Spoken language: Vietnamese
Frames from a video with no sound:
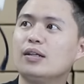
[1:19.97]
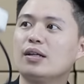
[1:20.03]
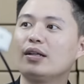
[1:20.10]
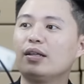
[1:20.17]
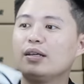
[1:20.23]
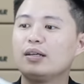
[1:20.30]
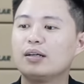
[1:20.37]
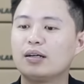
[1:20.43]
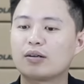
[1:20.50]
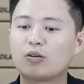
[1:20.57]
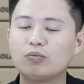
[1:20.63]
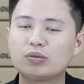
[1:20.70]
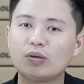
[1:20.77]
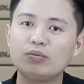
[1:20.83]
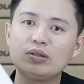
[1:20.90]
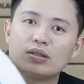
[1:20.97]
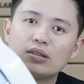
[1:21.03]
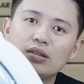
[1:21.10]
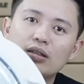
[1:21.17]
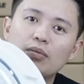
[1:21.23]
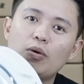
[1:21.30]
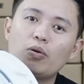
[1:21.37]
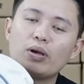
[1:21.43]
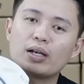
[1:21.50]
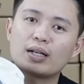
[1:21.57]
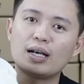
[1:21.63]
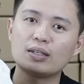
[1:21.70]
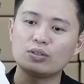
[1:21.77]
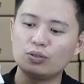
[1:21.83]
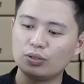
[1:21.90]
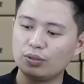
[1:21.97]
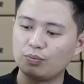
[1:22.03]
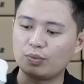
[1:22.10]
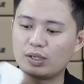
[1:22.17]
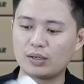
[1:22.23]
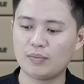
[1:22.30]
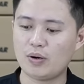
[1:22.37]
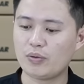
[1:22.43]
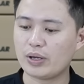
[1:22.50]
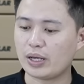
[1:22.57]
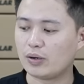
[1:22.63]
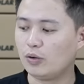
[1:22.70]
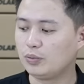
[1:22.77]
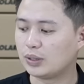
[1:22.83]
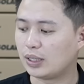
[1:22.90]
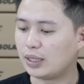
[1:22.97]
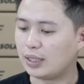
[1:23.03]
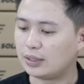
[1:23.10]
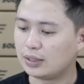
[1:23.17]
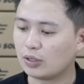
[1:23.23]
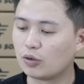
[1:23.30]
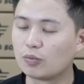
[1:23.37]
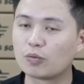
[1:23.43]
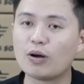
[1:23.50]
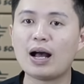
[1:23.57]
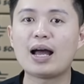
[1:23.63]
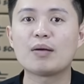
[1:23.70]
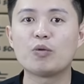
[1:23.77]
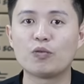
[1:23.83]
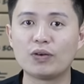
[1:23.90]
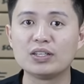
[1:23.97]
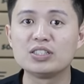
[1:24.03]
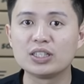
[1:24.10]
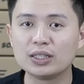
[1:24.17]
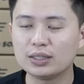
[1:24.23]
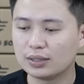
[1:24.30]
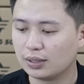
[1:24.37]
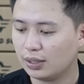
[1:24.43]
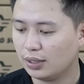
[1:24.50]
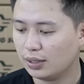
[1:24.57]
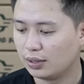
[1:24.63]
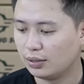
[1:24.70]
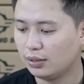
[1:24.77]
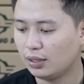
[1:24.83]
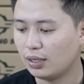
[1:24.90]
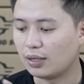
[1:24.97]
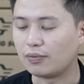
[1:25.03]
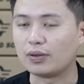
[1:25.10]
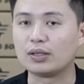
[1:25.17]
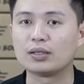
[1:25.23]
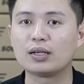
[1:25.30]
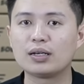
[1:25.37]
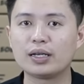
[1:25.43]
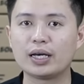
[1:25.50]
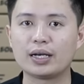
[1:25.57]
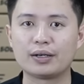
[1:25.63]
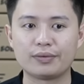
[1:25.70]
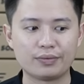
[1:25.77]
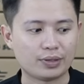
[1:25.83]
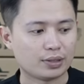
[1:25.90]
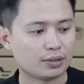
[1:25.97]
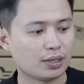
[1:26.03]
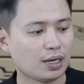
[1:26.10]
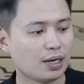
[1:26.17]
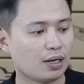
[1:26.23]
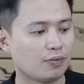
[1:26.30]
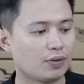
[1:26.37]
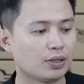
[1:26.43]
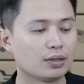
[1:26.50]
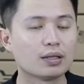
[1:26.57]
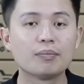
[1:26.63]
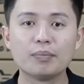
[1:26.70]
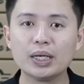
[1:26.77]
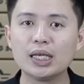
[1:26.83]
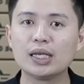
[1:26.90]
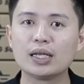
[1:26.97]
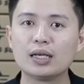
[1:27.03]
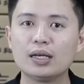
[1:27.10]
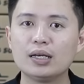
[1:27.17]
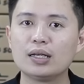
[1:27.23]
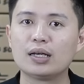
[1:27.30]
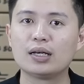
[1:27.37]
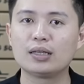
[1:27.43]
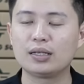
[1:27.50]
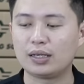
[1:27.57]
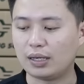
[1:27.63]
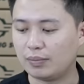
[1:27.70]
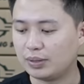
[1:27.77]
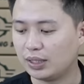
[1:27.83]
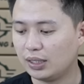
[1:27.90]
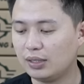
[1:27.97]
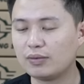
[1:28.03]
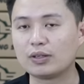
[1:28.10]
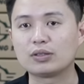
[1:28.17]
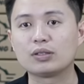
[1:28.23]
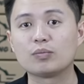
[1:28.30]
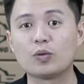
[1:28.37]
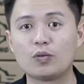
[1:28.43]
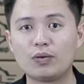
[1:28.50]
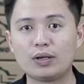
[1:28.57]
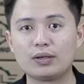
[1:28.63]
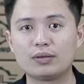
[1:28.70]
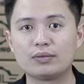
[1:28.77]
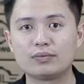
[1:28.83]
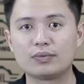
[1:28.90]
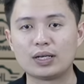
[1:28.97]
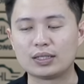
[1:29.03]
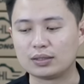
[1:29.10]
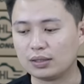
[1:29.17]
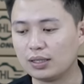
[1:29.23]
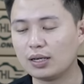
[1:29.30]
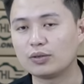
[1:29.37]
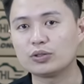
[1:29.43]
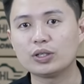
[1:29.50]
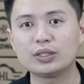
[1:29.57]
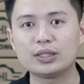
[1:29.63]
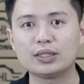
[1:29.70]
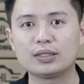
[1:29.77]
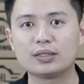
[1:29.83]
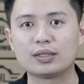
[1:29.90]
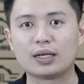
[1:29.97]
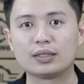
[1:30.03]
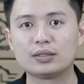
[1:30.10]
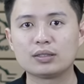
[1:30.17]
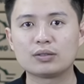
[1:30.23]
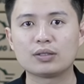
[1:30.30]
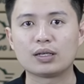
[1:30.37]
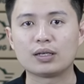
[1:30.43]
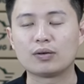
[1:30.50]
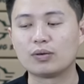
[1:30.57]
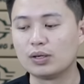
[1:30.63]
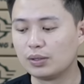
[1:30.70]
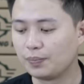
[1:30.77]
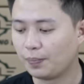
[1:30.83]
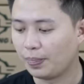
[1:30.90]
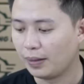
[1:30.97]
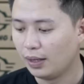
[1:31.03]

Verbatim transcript: thế thì ờ, cũng giống như những cái mẫu đèn khác thôi thì cái mẫu đèn ốp tròn này sẽ gồm có hai bộ phận chính thứ nhất là phần thân đèn và thứ hai là phần tấm pin Đấy, thì em sẽ đi vào từng bộ phận và giới thiệu cho anh chị để anh chị có thể hiểu hơn